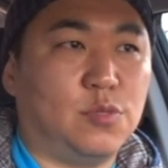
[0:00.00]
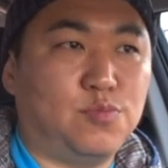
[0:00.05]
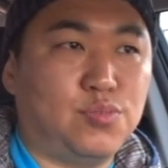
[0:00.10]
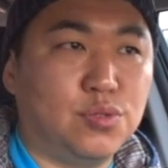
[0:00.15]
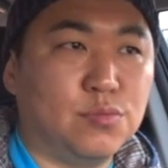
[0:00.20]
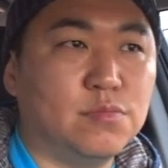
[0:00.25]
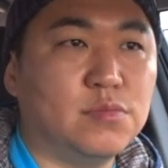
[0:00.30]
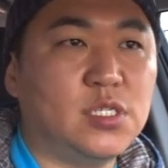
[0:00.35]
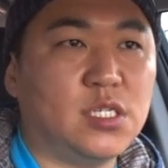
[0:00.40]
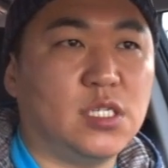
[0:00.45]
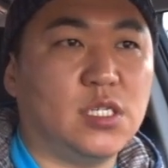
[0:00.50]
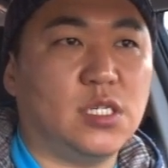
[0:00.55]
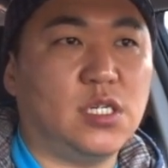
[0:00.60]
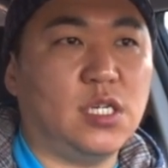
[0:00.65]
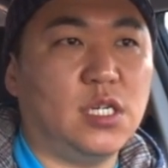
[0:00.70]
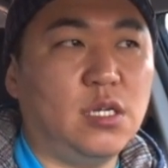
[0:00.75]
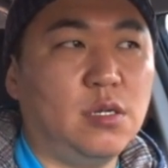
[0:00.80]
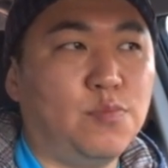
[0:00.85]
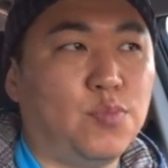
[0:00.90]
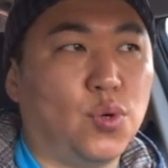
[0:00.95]

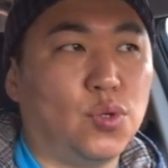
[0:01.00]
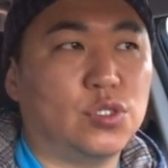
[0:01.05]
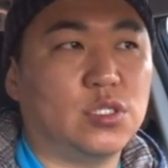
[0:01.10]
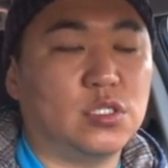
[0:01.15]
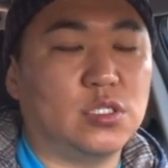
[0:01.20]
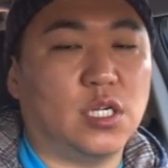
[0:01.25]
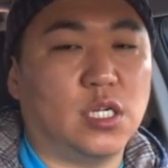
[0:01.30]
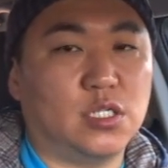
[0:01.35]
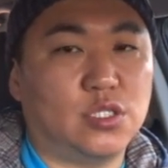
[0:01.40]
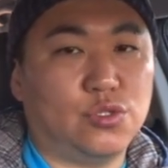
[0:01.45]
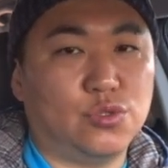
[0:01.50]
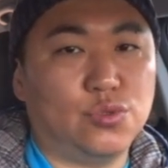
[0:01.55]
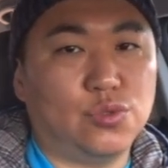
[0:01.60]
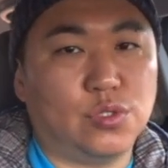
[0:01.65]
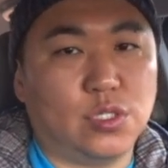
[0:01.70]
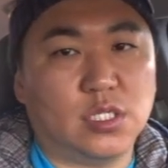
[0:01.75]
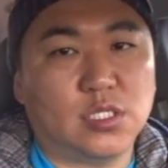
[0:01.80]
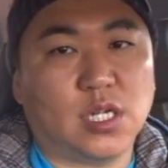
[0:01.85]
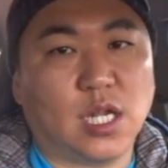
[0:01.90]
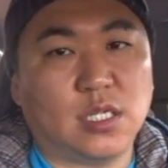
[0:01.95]
품질이 보증될 수
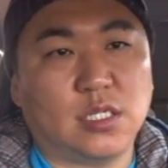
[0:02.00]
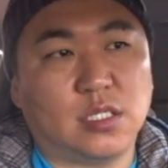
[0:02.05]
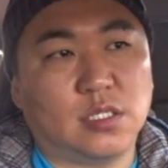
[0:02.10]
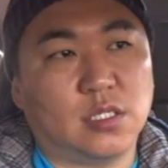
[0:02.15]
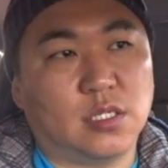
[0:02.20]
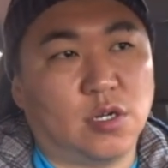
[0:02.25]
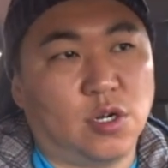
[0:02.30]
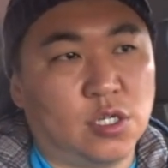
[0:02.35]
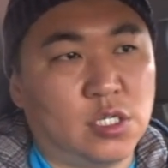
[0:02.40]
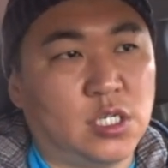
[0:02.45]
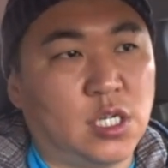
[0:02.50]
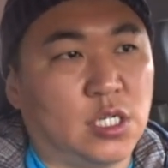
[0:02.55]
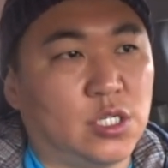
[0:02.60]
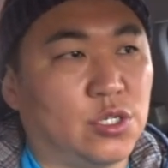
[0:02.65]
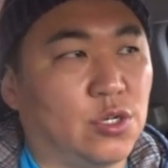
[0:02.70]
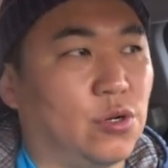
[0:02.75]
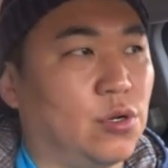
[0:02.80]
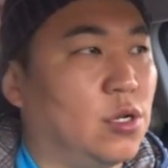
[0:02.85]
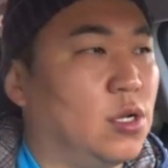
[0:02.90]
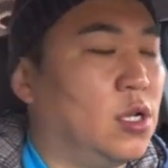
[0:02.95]
있다는
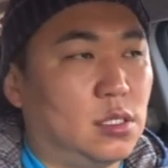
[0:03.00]
것이겠죠